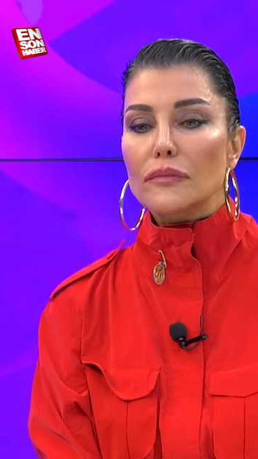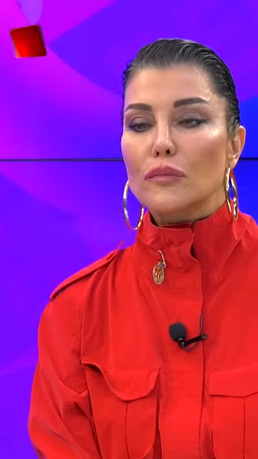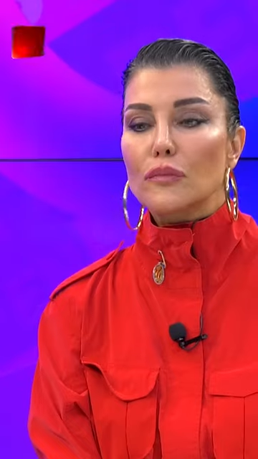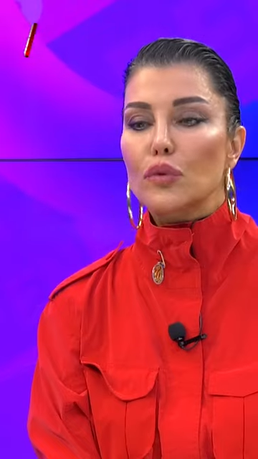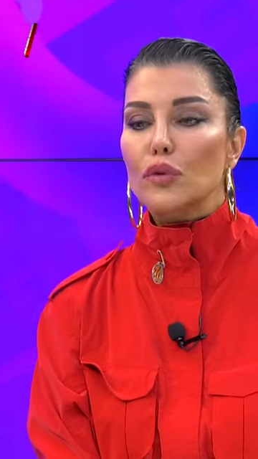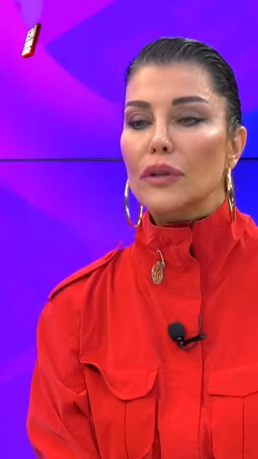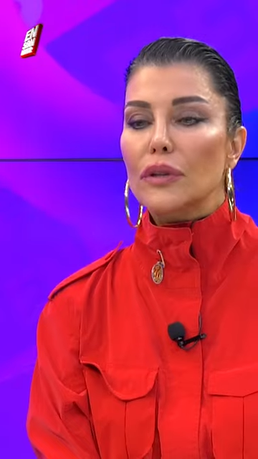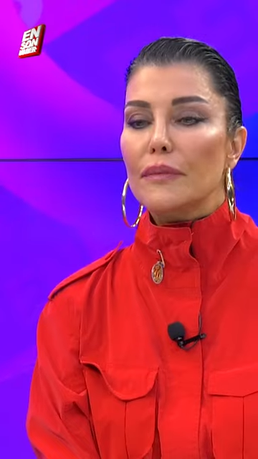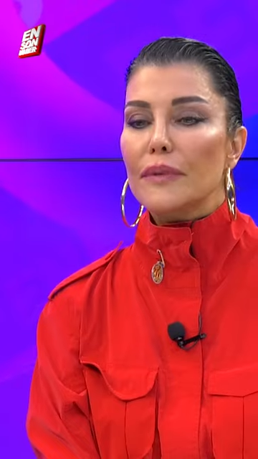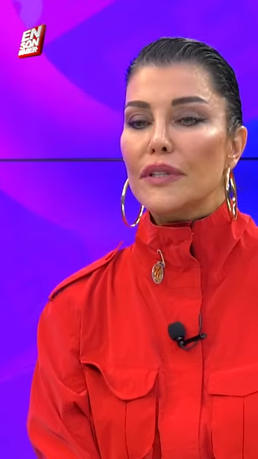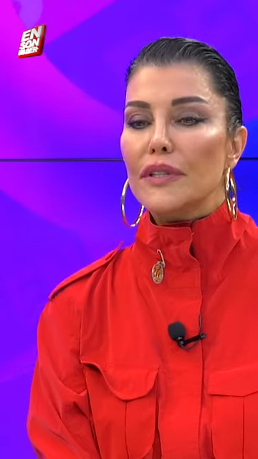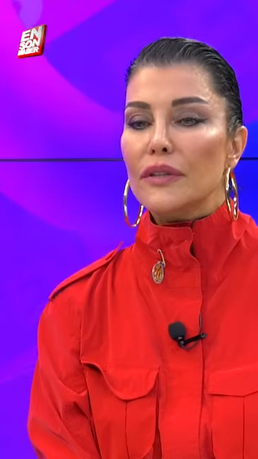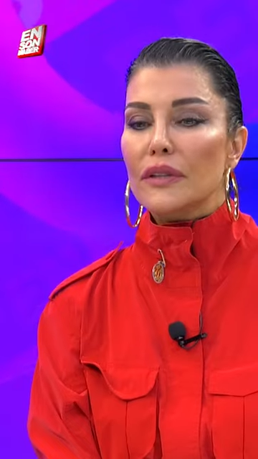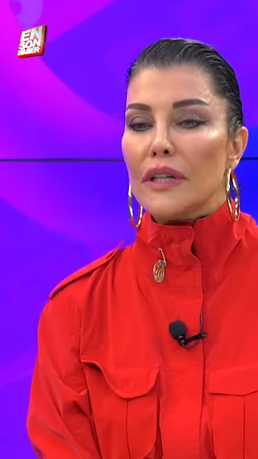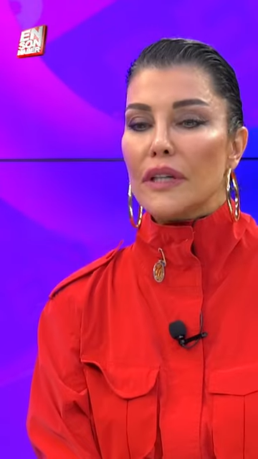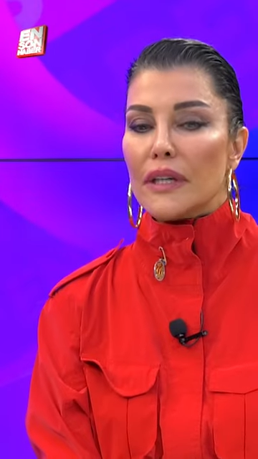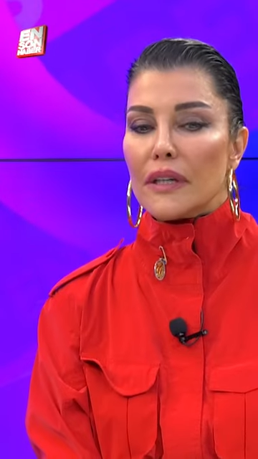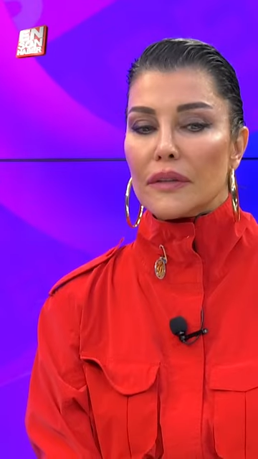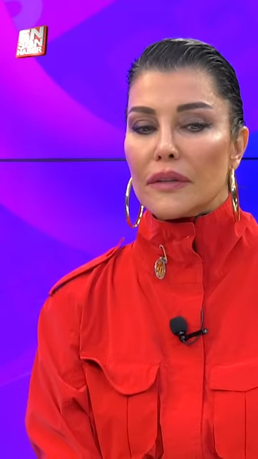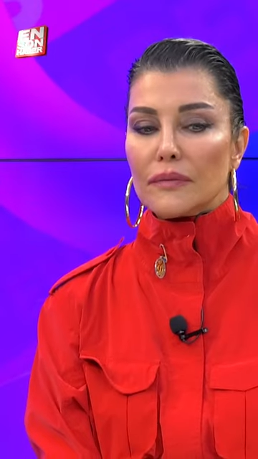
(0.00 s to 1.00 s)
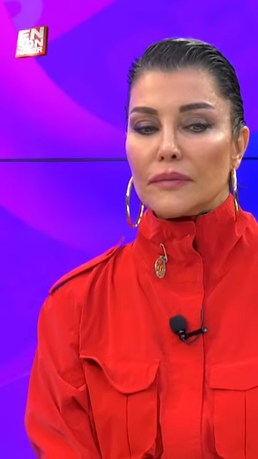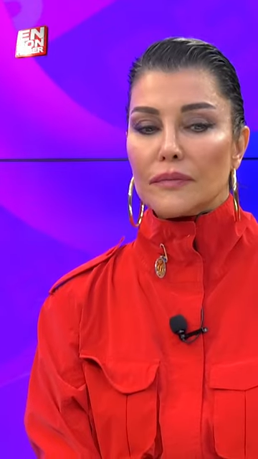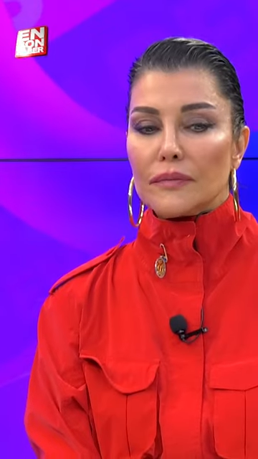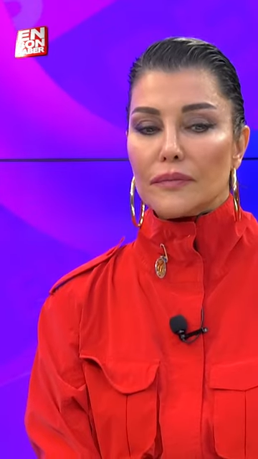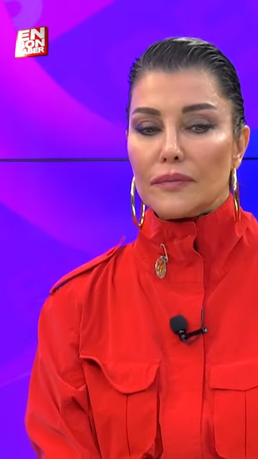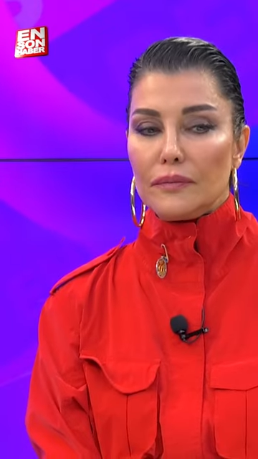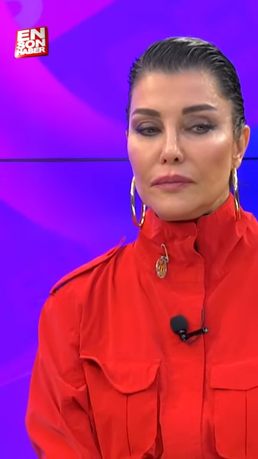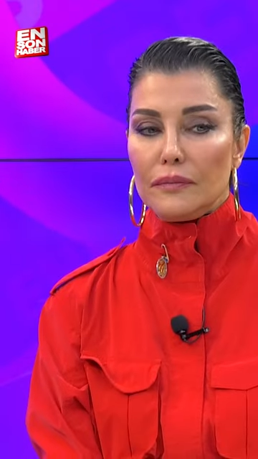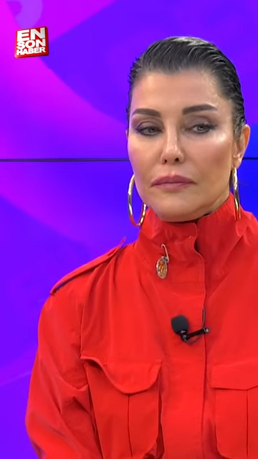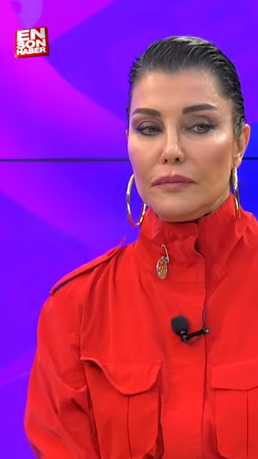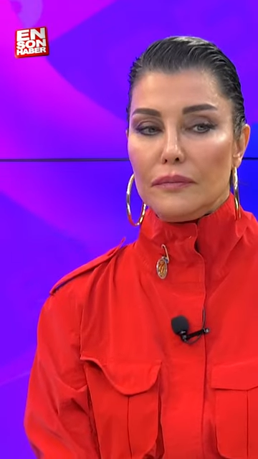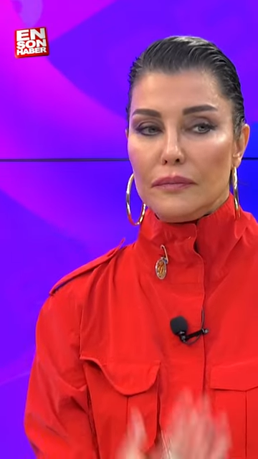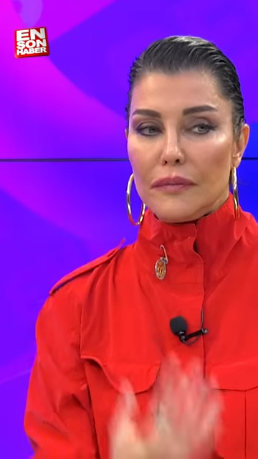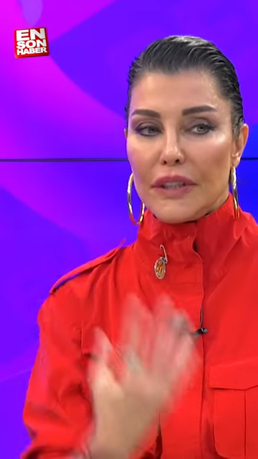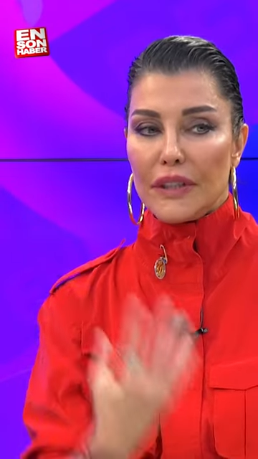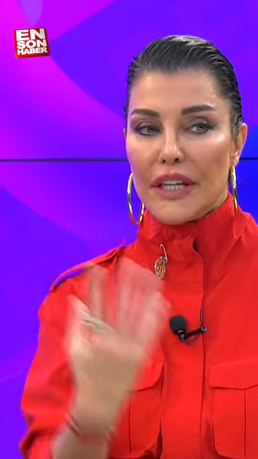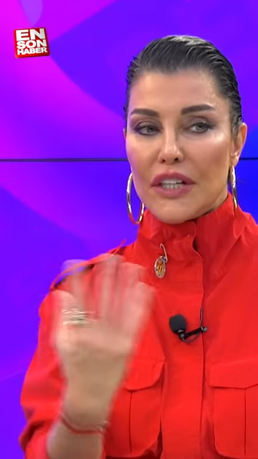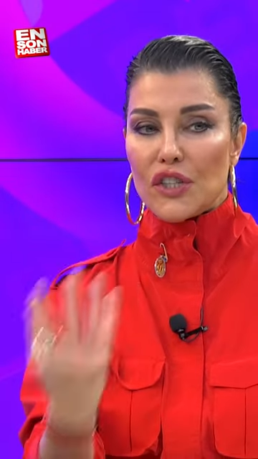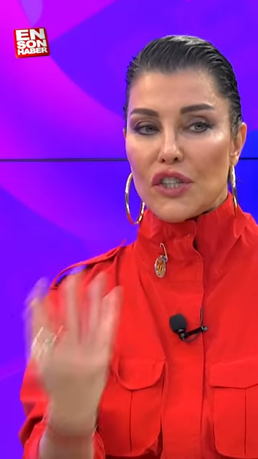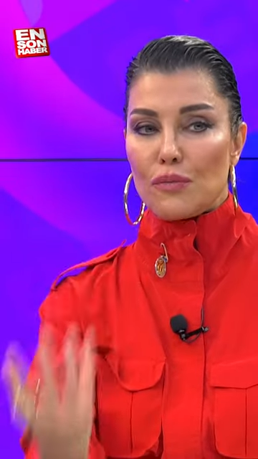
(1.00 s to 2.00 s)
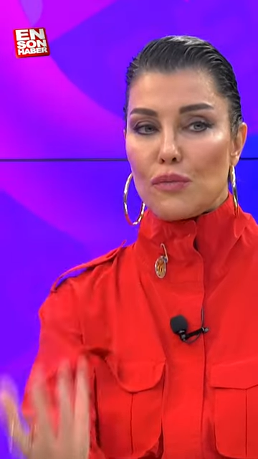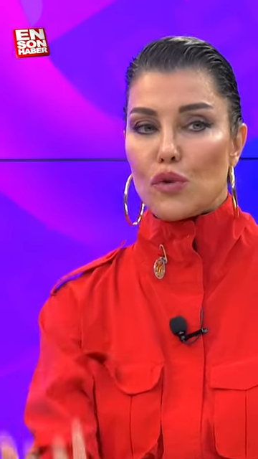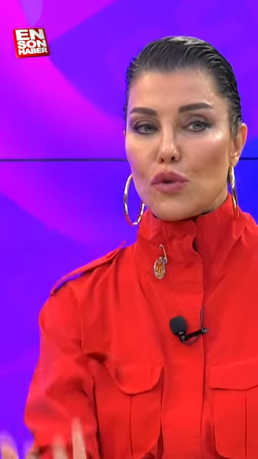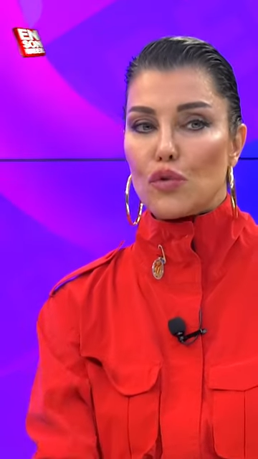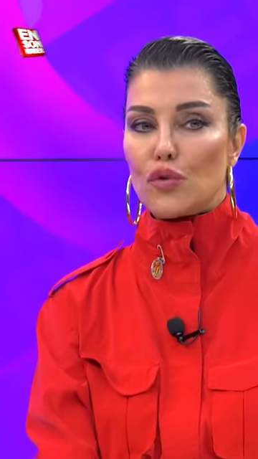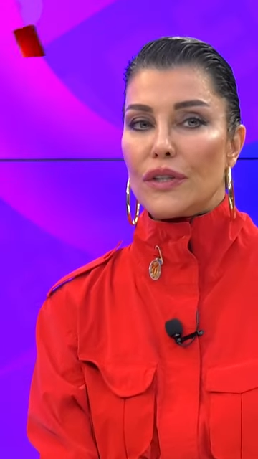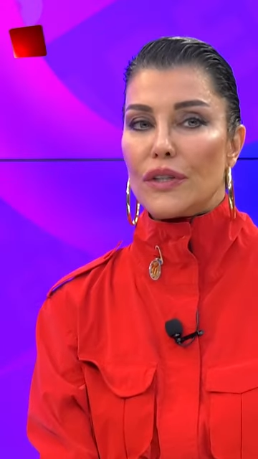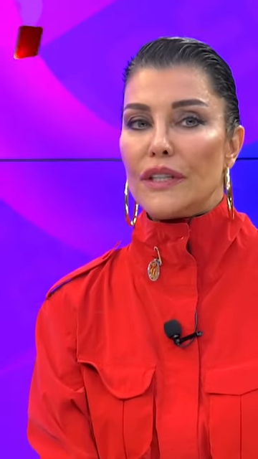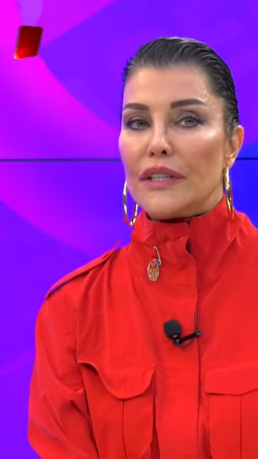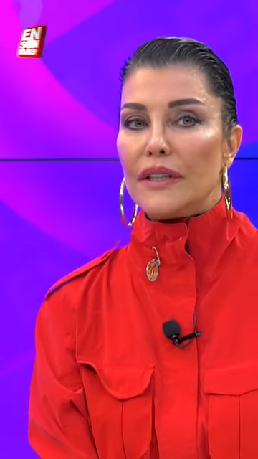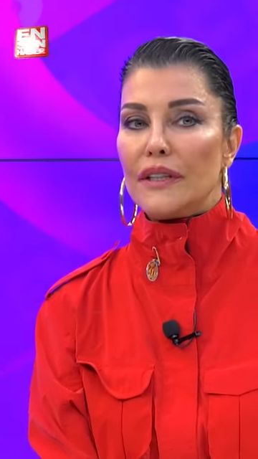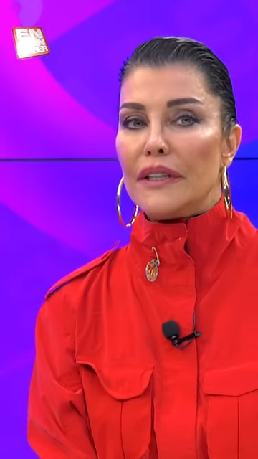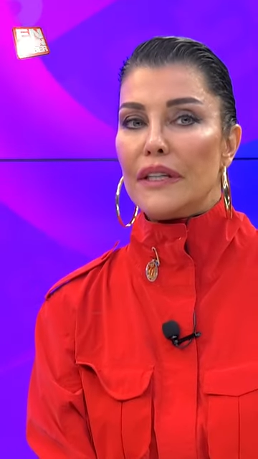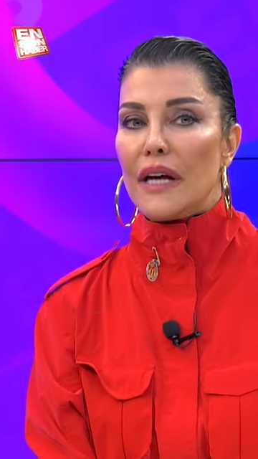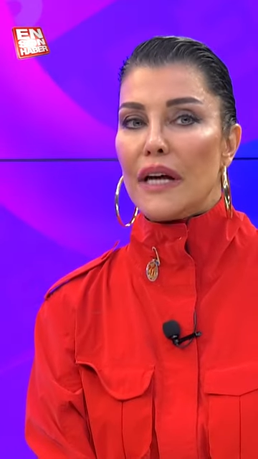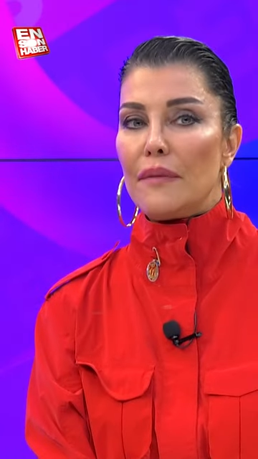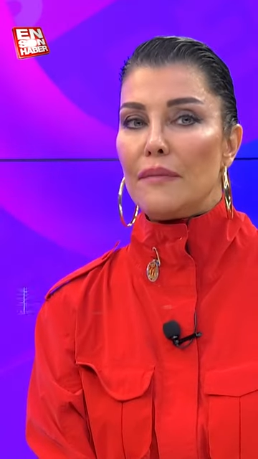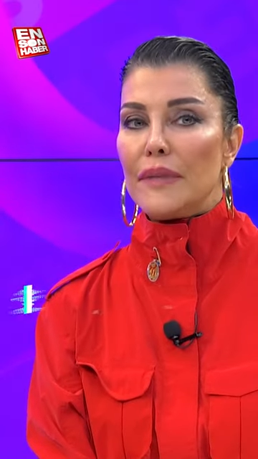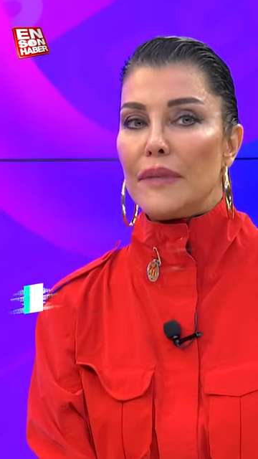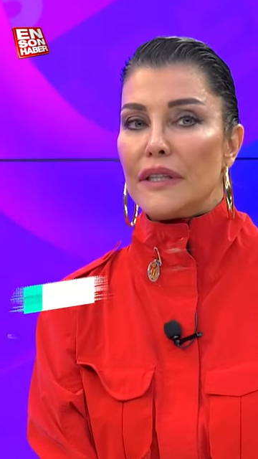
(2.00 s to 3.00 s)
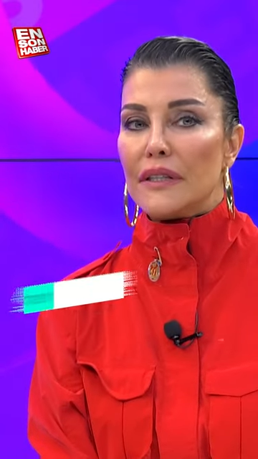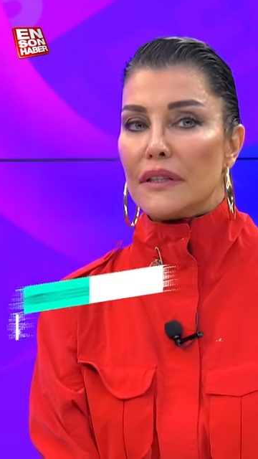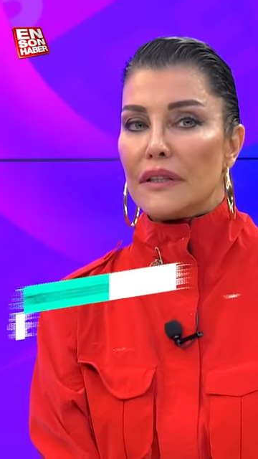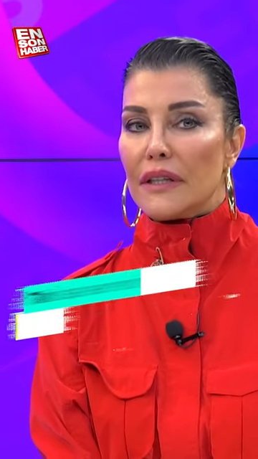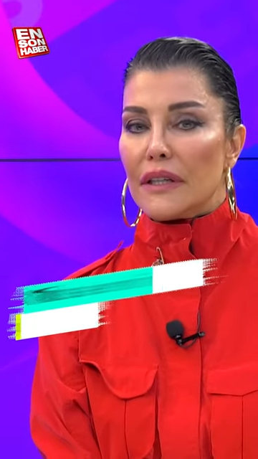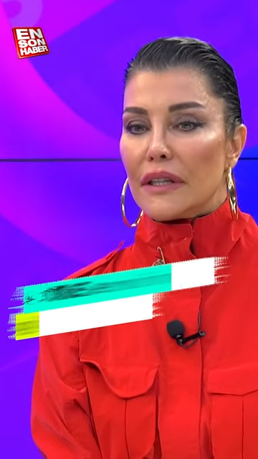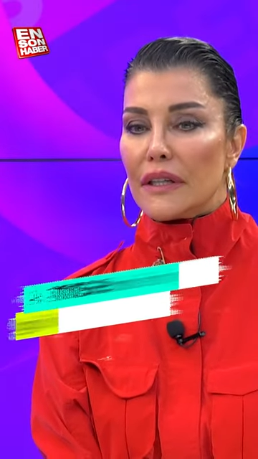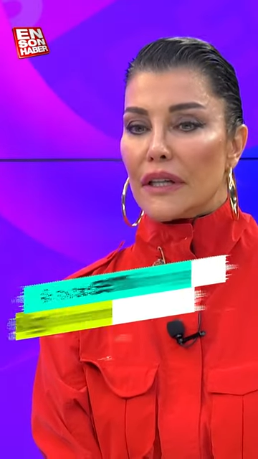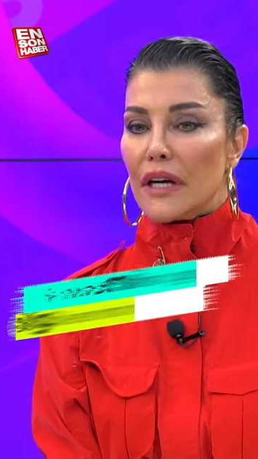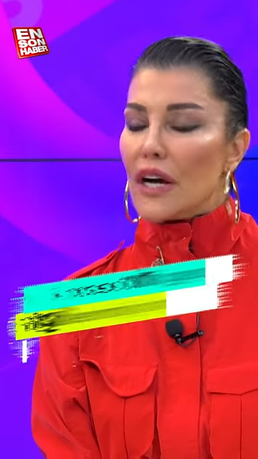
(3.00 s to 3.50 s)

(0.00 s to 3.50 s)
burada bir geçmiş üzerinden bir e,